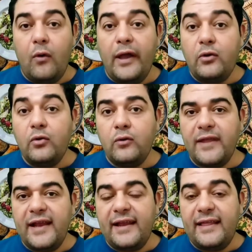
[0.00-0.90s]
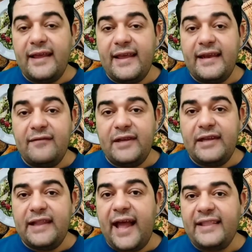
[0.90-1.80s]
ويكون ذلك إذا كان
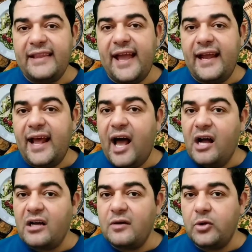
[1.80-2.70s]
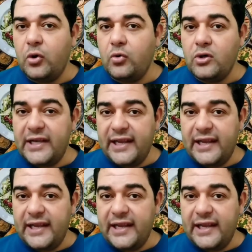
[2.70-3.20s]
فيه تعدي على حق من حقوق